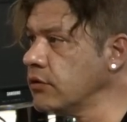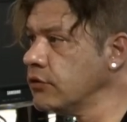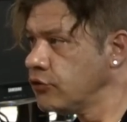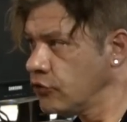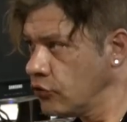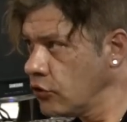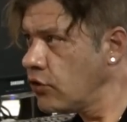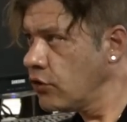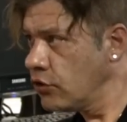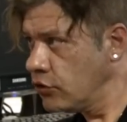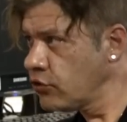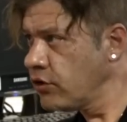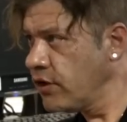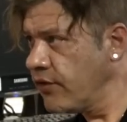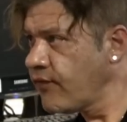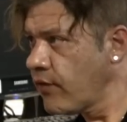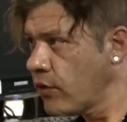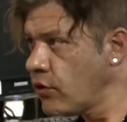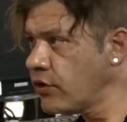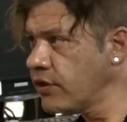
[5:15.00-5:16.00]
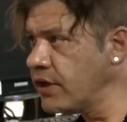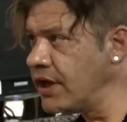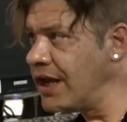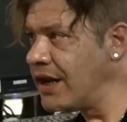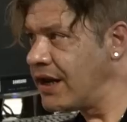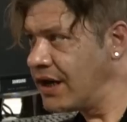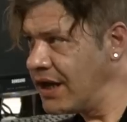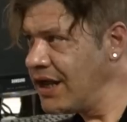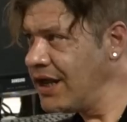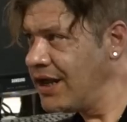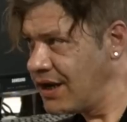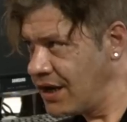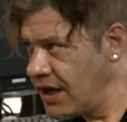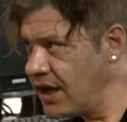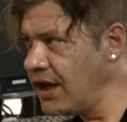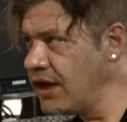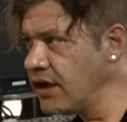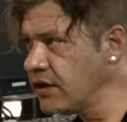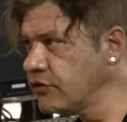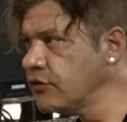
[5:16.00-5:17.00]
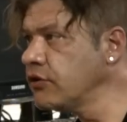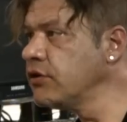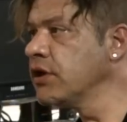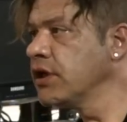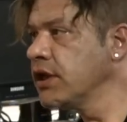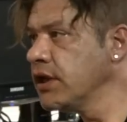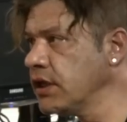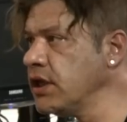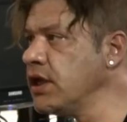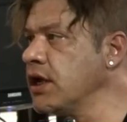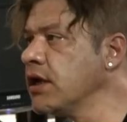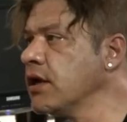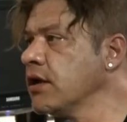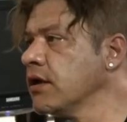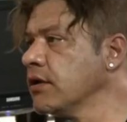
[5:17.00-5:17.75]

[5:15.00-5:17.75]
Yo estoy a favor de la reelección de Cristina.